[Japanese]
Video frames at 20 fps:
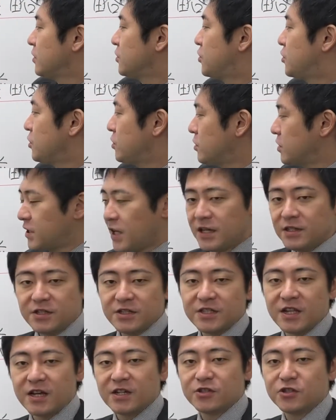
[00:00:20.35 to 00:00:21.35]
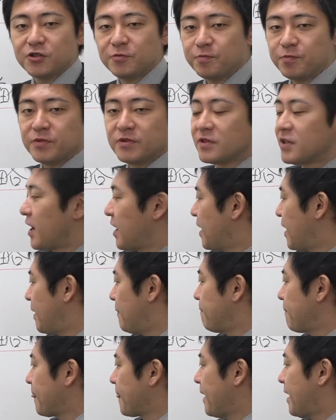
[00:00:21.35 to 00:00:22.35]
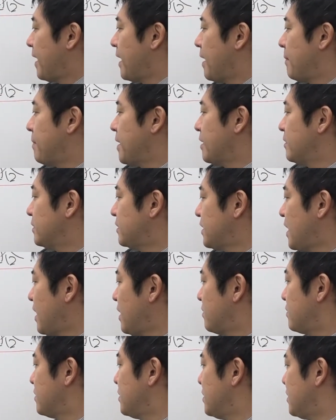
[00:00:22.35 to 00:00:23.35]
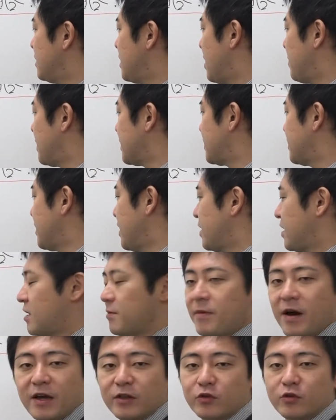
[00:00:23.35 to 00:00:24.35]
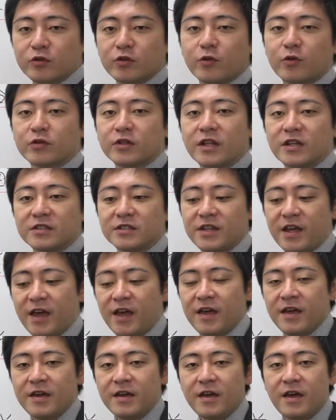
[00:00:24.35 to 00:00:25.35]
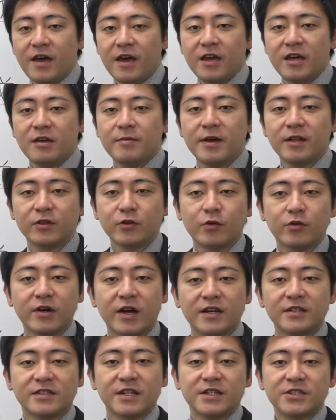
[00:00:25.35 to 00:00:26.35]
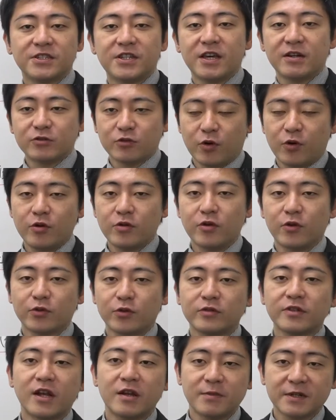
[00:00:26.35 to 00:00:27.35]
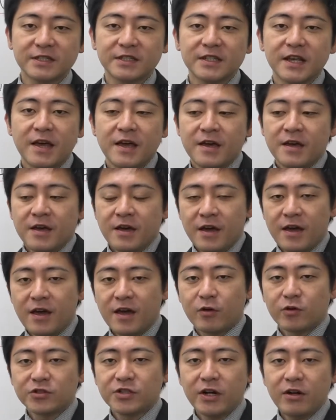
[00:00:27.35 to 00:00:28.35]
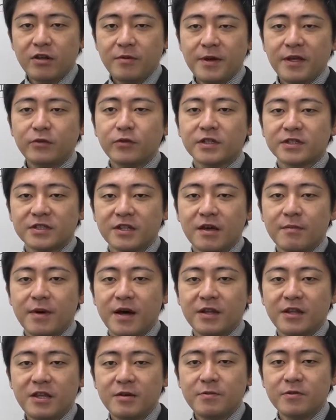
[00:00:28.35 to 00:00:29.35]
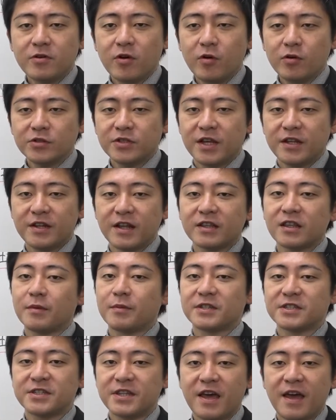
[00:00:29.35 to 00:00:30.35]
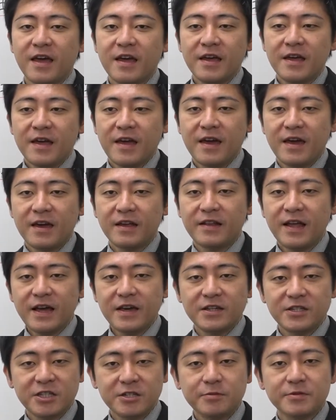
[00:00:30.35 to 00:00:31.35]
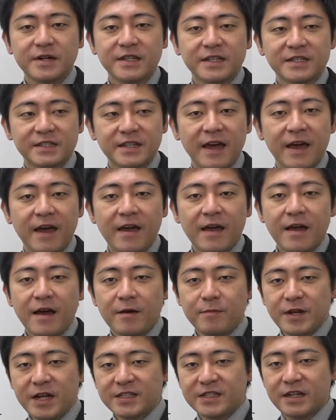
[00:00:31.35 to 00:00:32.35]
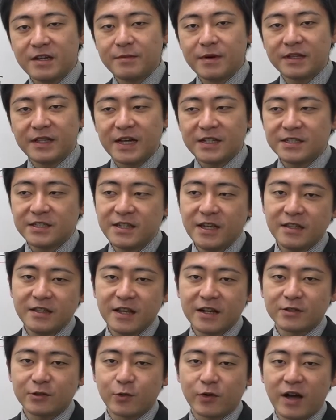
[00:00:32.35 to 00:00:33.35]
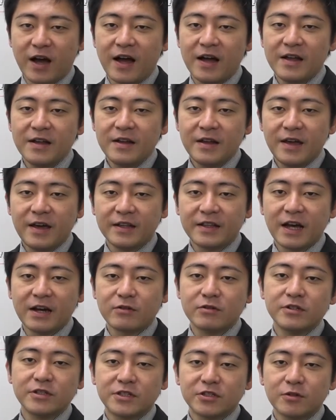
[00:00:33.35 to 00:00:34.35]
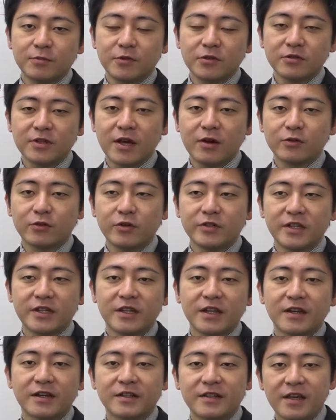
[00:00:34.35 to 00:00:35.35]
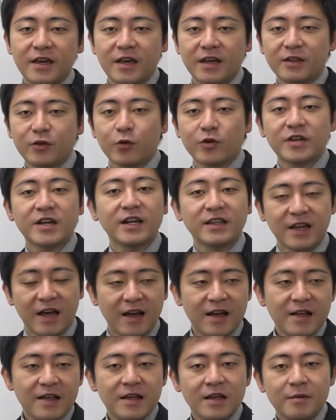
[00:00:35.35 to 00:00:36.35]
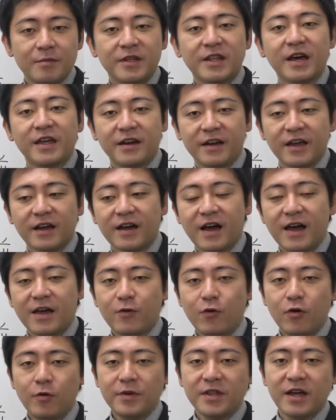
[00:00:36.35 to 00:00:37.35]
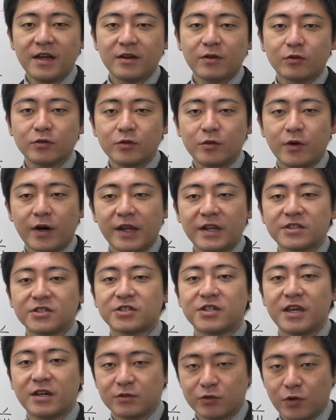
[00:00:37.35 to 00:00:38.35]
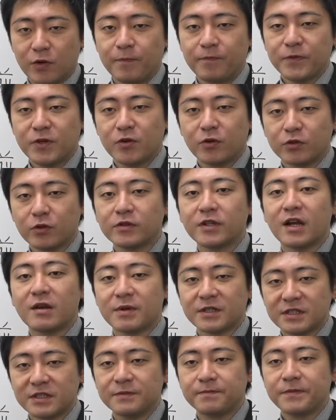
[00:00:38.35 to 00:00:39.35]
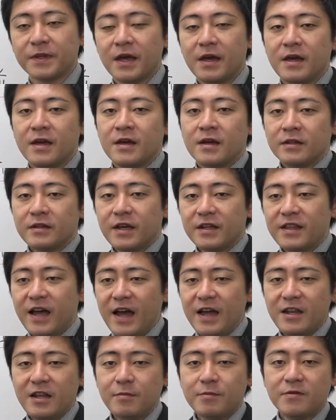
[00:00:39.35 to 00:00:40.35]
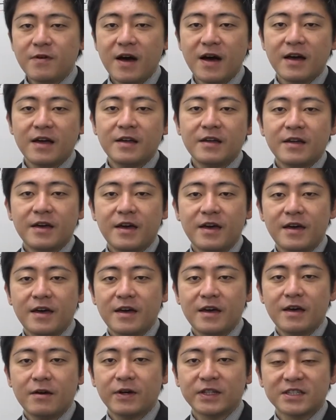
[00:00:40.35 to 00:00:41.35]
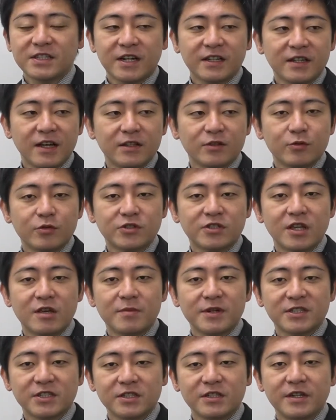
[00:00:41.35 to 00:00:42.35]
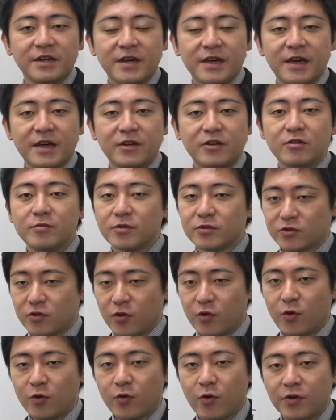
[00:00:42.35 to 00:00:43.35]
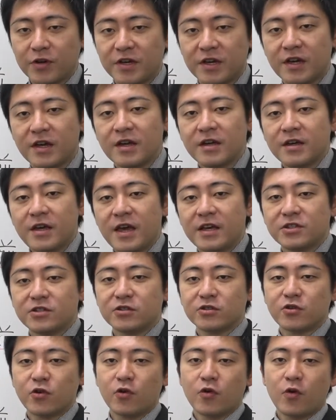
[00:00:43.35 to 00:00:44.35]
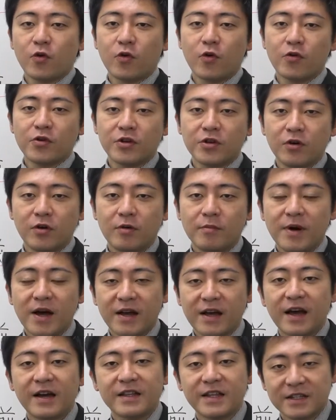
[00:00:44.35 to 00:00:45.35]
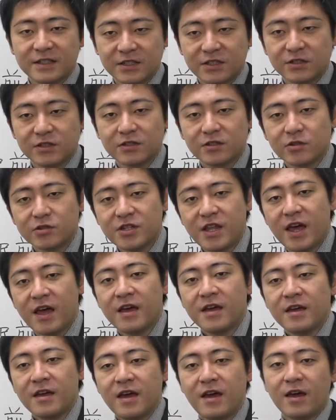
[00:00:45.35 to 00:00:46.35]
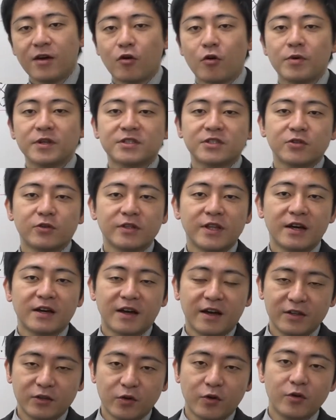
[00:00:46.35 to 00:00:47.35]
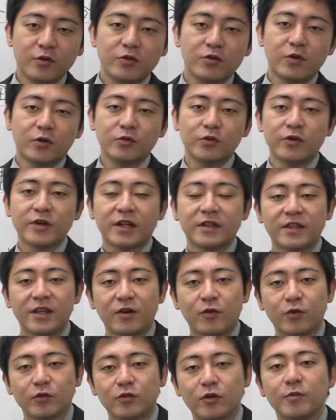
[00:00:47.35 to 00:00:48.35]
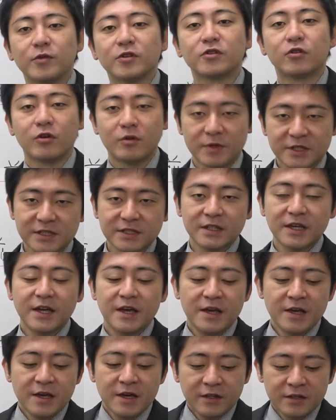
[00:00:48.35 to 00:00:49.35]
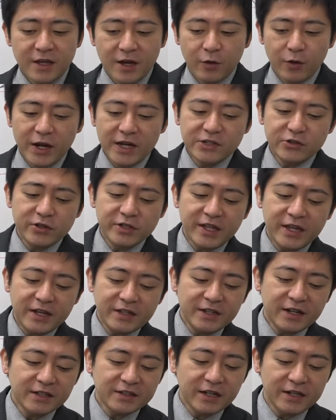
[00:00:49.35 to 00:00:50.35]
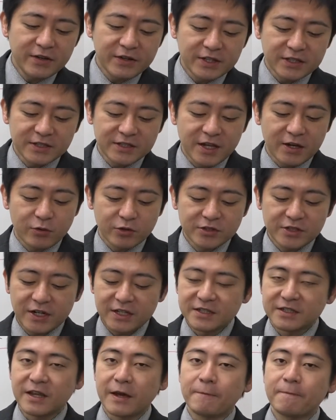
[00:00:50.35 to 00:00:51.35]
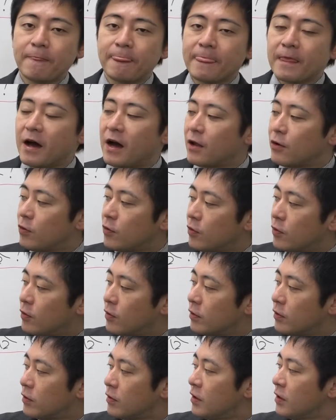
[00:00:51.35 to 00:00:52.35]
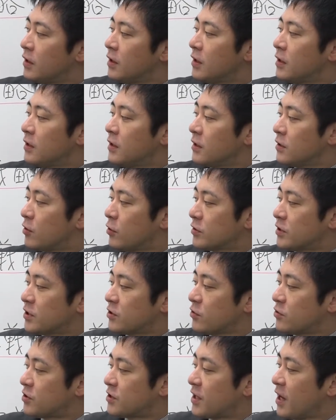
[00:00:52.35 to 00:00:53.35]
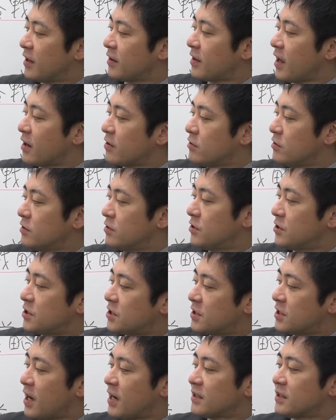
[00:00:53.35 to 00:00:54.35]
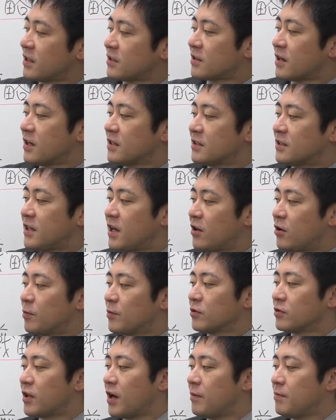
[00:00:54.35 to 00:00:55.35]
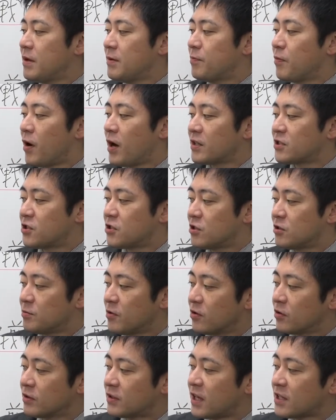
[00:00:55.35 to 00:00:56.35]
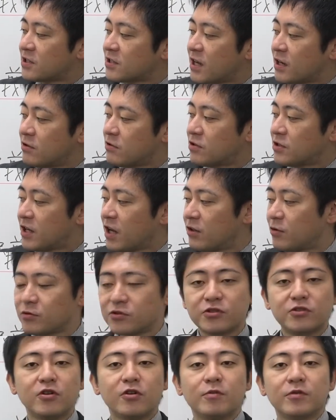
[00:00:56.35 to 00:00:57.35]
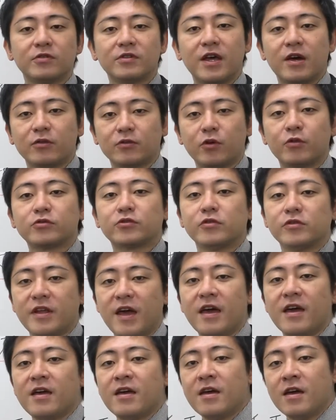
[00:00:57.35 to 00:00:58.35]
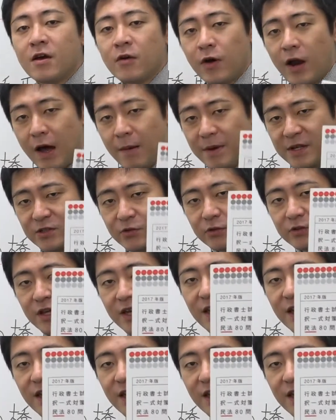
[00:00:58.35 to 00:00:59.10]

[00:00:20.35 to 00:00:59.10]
13時30分から、ベルサール飯田橋駅前というところでですね、イベントを開催していくということになります。こちらのイベントですね、2部構成になってまして、第1部はですね、皆さんに多子選択とか、択一の問題を解いていただいて、解き方みたいなね、解法みたいなことをお話ししていくということになります。で、第2部は、私が担当しています、入門総合講義、演習総合講義の、ガイダンス、そして、個別相談会ということをやっていこうと思っております。で、ご来場いただいた方にはですね、こちらですね、行政書士試験、択一式対策完成の問題、民法80問、多子格試験の重要問題を解くというね、これ Amazon